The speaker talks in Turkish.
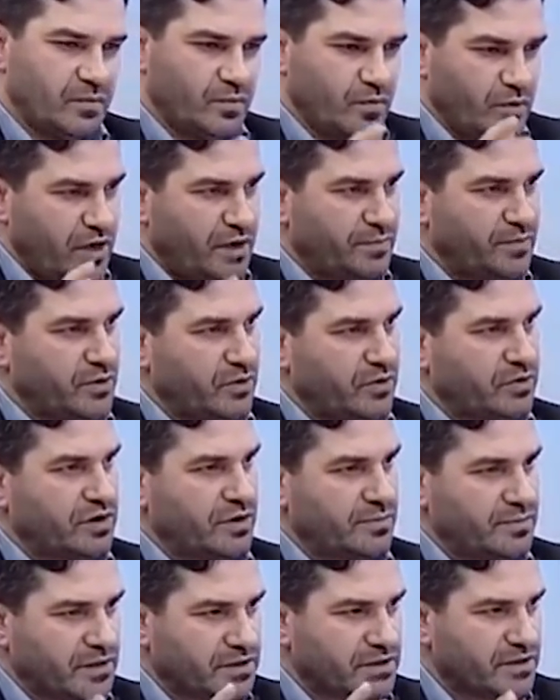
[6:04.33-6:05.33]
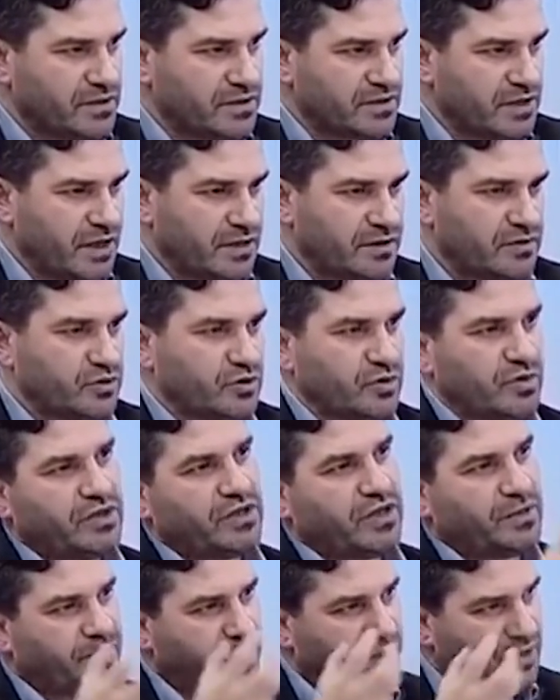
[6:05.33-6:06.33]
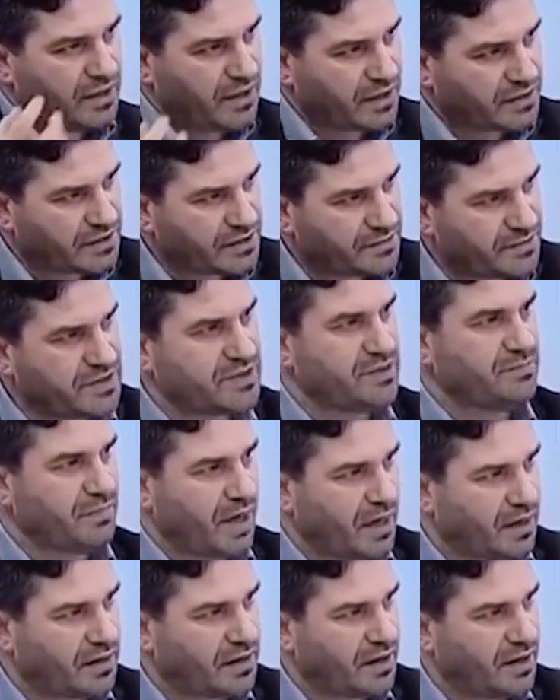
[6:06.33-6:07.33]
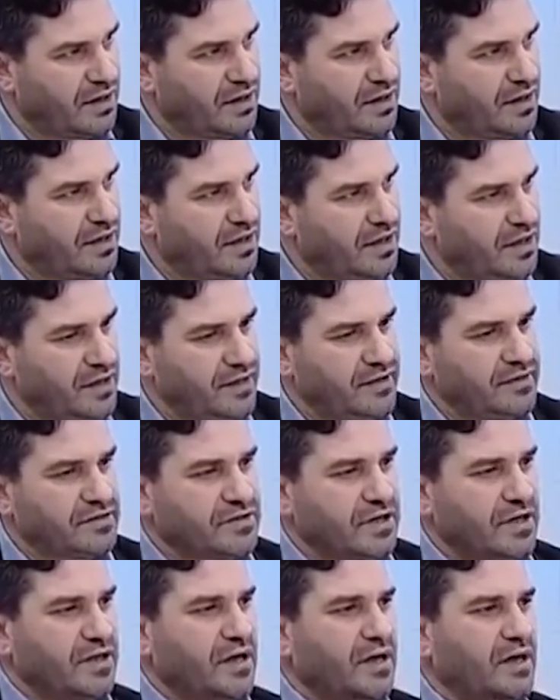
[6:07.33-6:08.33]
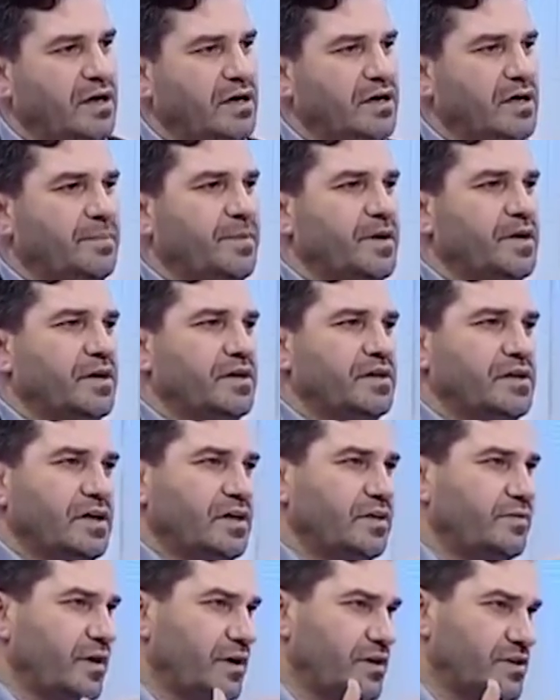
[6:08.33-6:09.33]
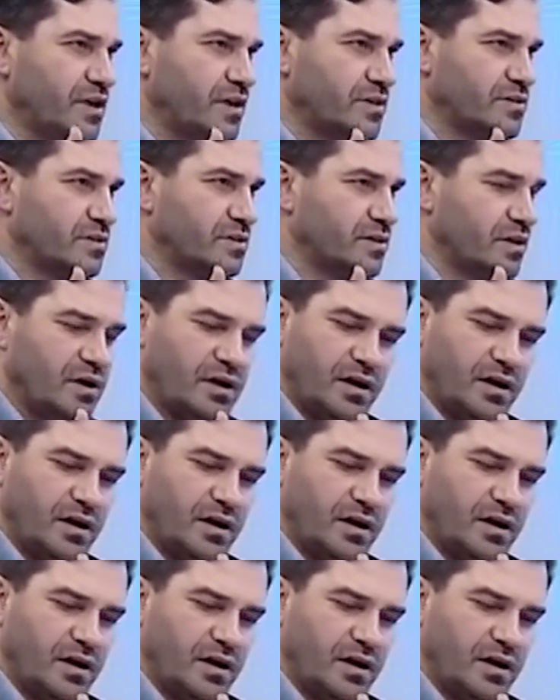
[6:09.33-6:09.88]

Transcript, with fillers: Böyle bir ortamda sizden şu kadar para yatır bizim banka sana ana paranı geri vereceğiz.